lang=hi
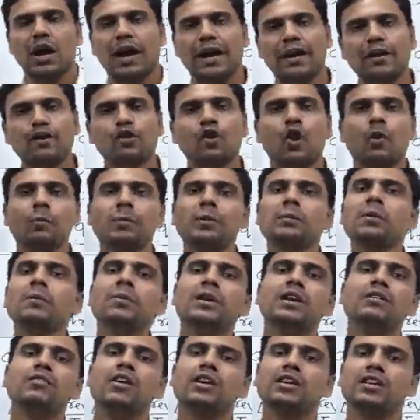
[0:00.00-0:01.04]
एंट्रोपी में
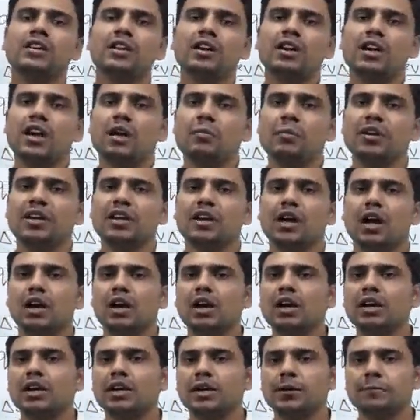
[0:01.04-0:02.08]
परिवर्तन अगर हमें
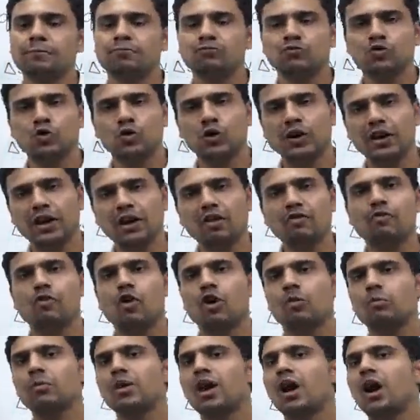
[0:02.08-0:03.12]
निकालना है तो एक
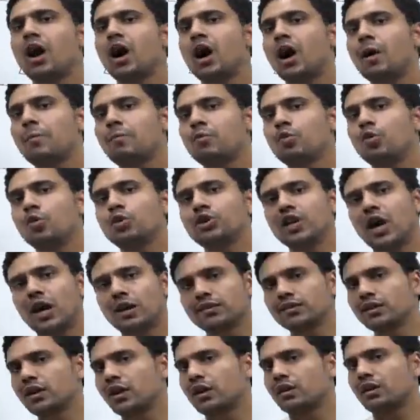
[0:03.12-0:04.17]
फॉर्मूला आपको
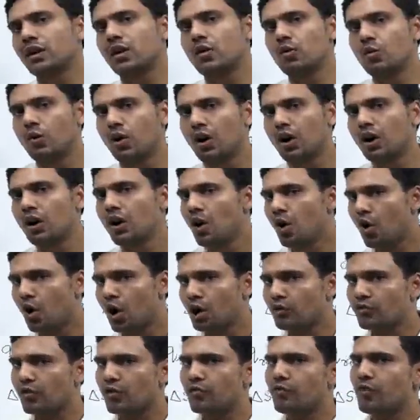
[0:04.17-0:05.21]
याद करना होगा
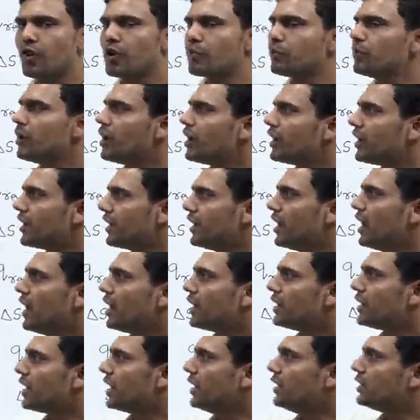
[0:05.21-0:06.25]
और वो फॉर्मूला है
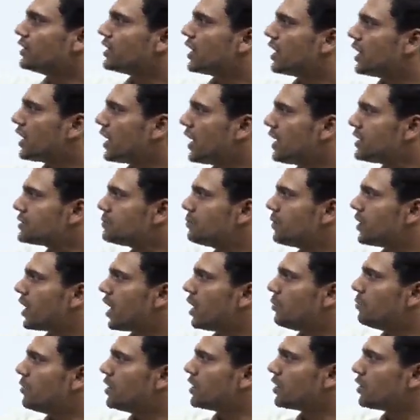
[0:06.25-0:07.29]
डेल्टा एस
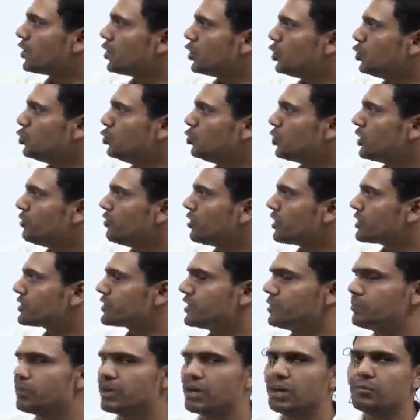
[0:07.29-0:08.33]
बराबर क्यू
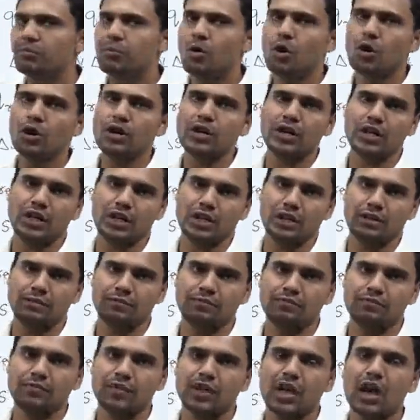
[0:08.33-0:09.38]
रिवर्सिबल अपॉन टी
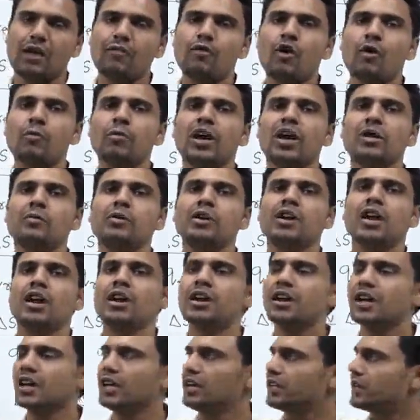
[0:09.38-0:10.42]
क्या फॉर्मूला है बेटा
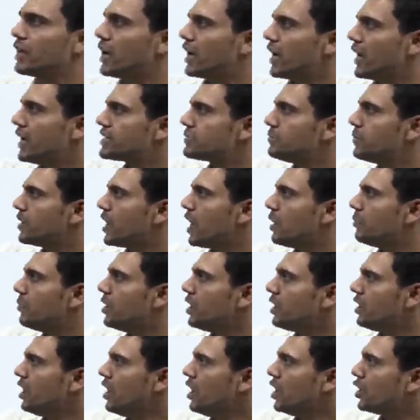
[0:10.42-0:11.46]
डेल्टा एस
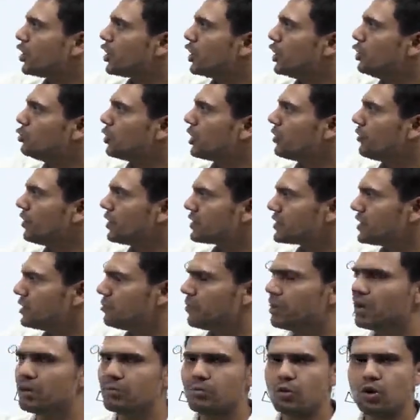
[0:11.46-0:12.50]
बराबर क्यू
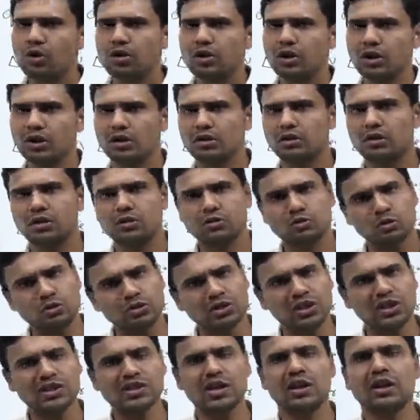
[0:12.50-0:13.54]
रिवर्सिबल अपॉन टी
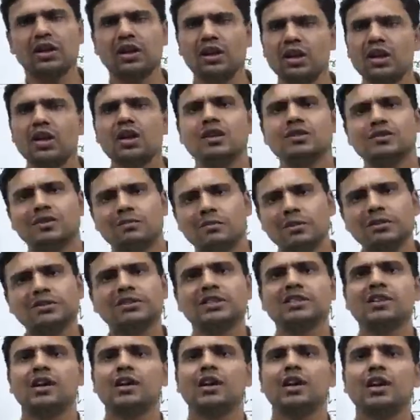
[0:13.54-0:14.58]
सुनते जाना
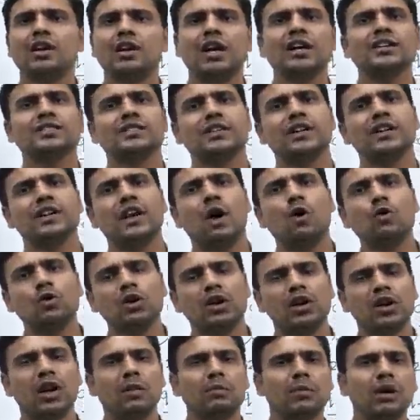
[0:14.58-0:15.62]
समझते जाना कई सारे डाउट
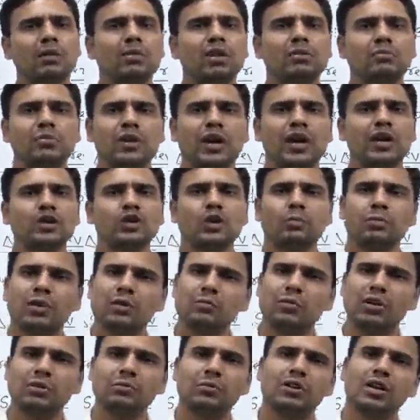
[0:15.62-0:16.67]
अगर आपके मन में आए तो अपने
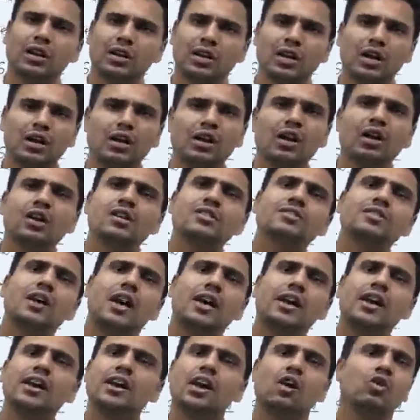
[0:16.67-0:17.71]
मन में रखना
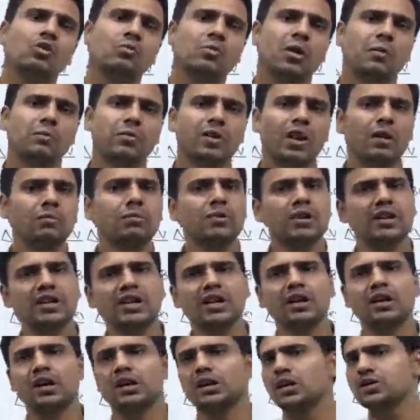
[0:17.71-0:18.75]
सारे डाउट मैं अपने आप
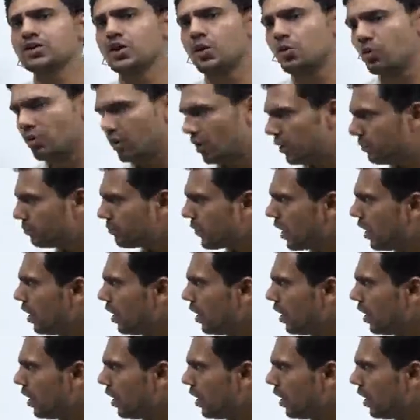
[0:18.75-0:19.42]
क्लियर करता जाऊंगा